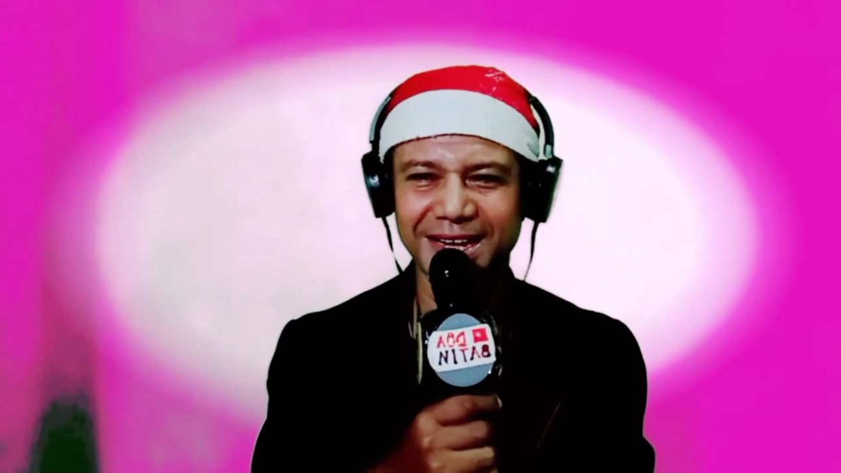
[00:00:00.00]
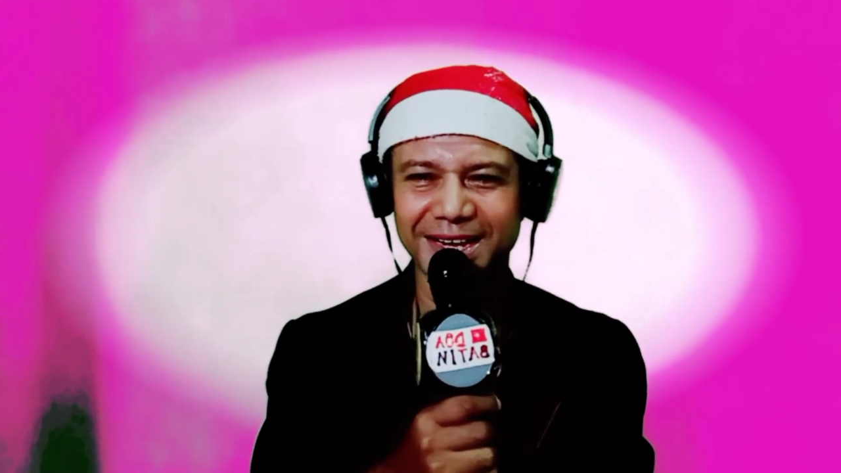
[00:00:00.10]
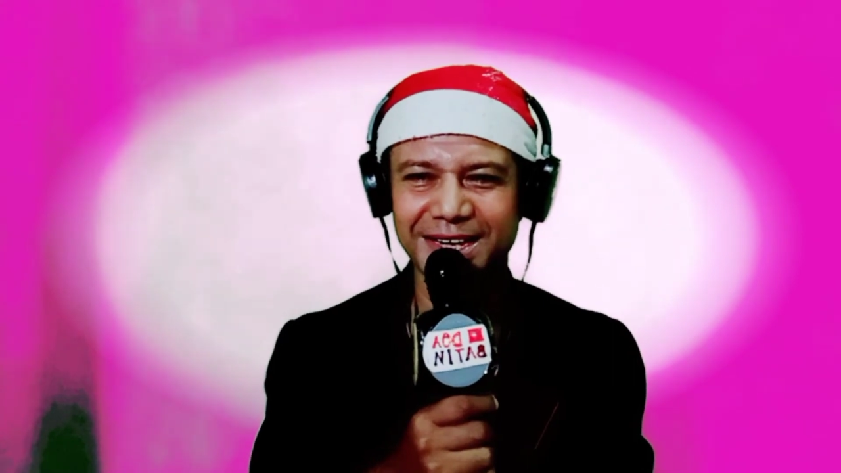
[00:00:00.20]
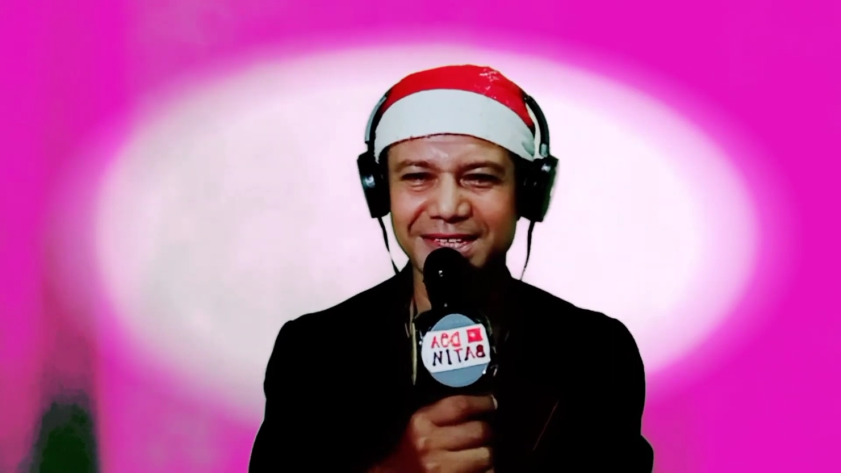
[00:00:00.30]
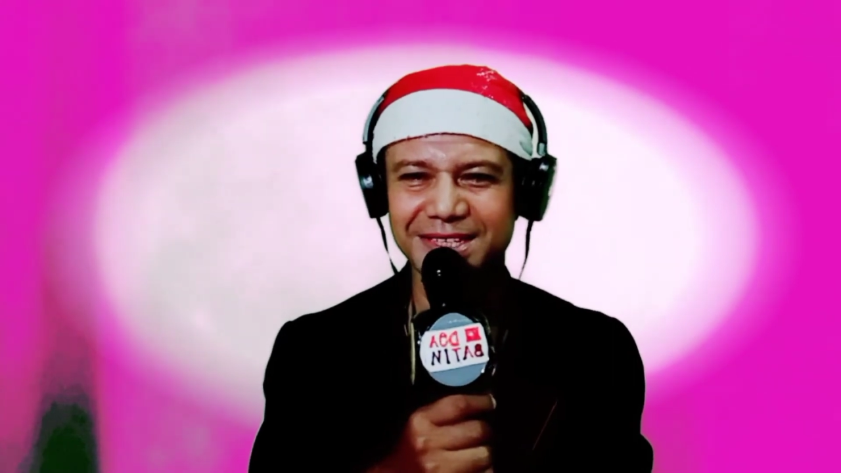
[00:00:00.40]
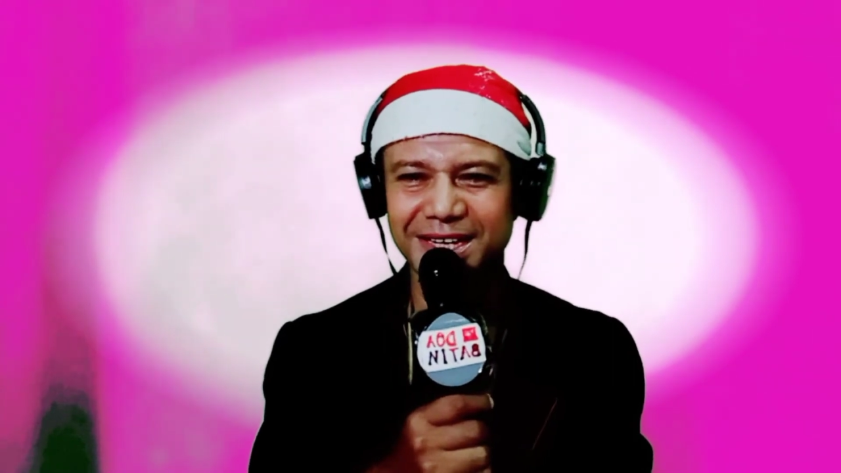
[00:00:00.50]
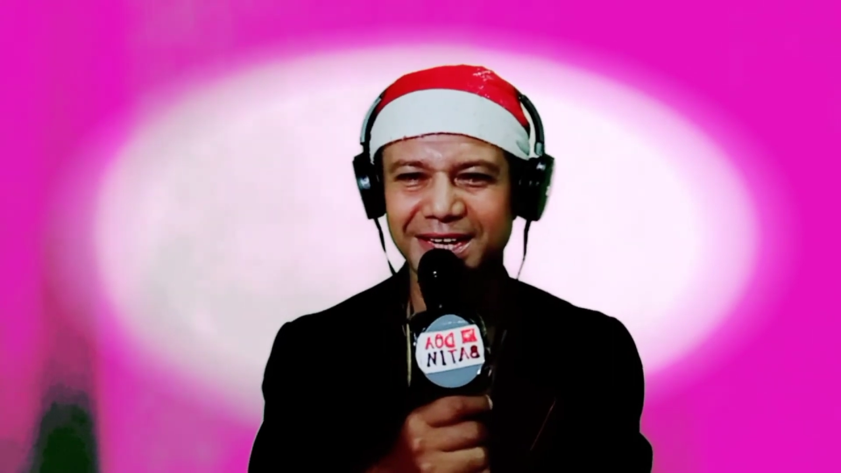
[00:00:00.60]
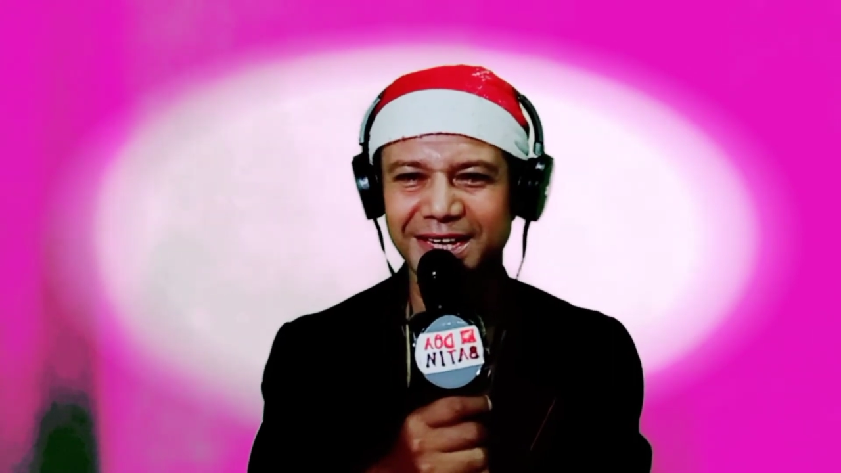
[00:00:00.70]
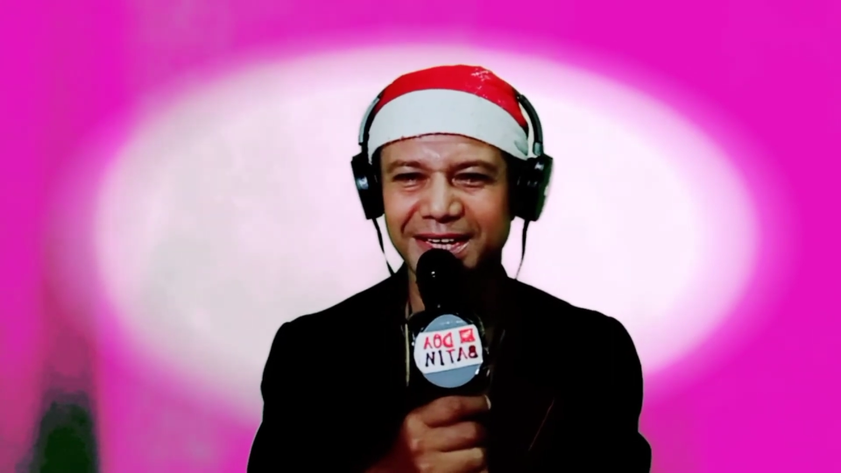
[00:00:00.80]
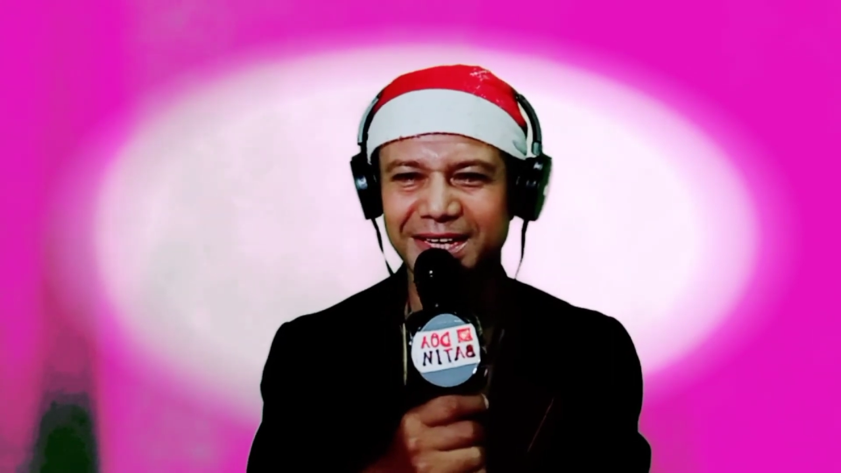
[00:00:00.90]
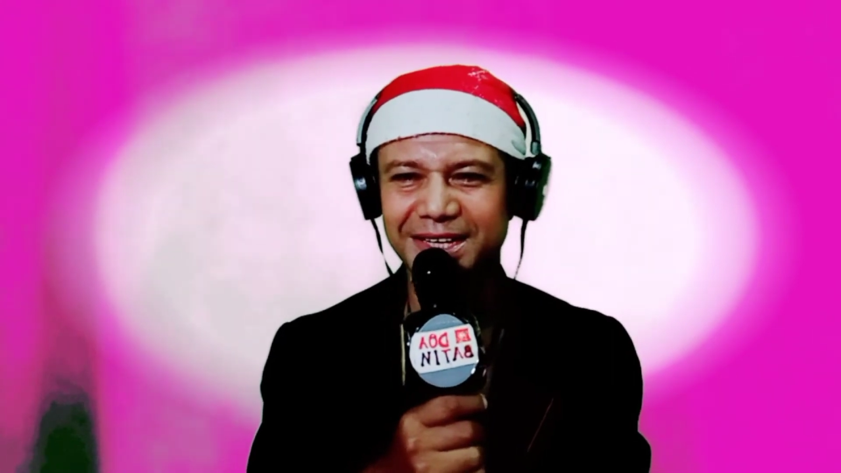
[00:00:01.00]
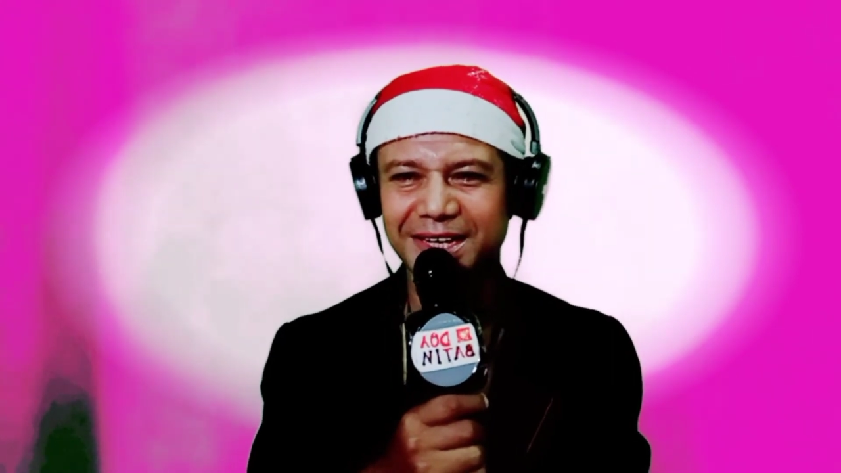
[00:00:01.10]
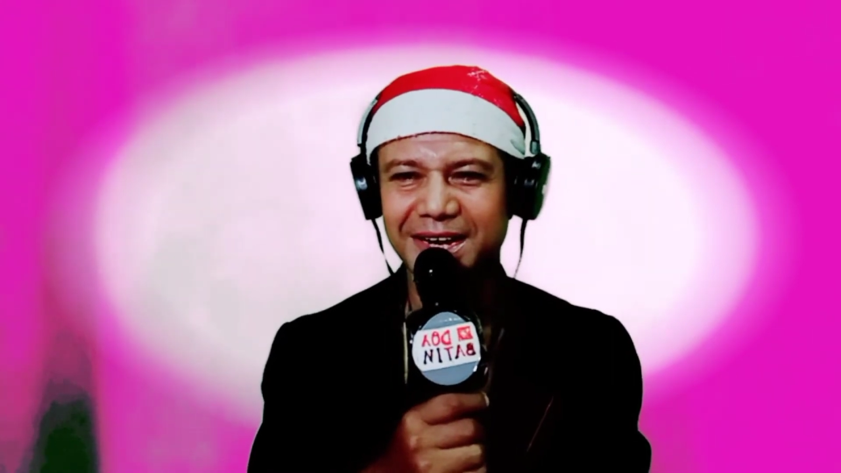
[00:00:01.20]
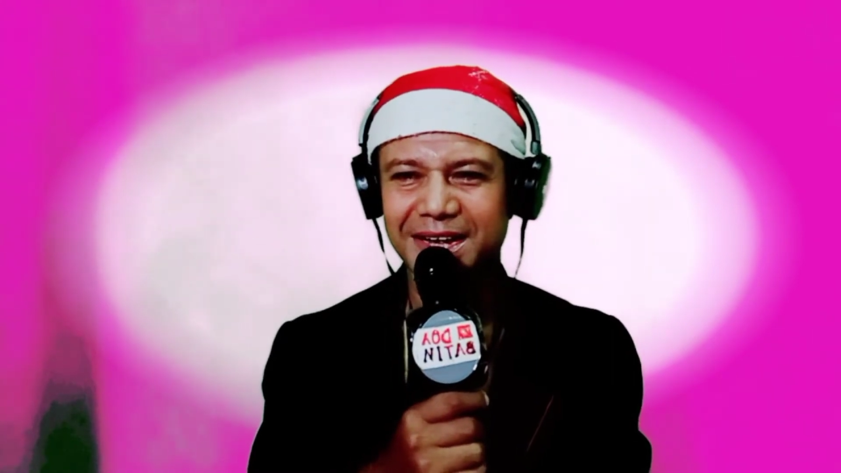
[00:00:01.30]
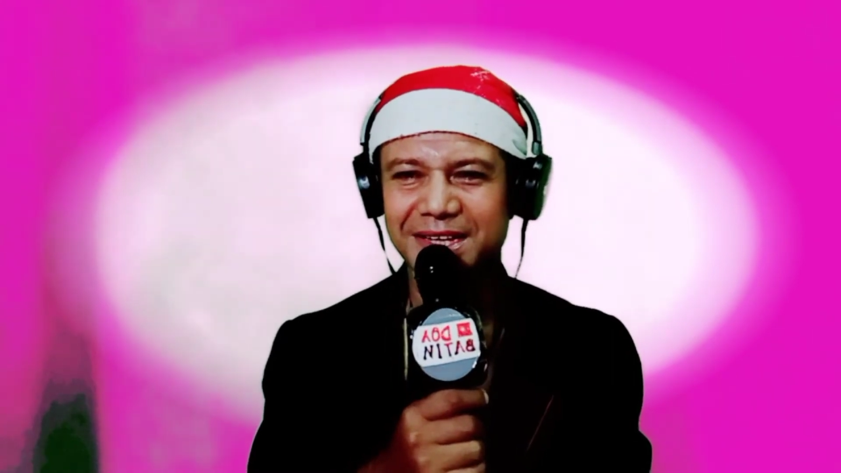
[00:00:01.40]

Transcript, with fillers: karena saya ingin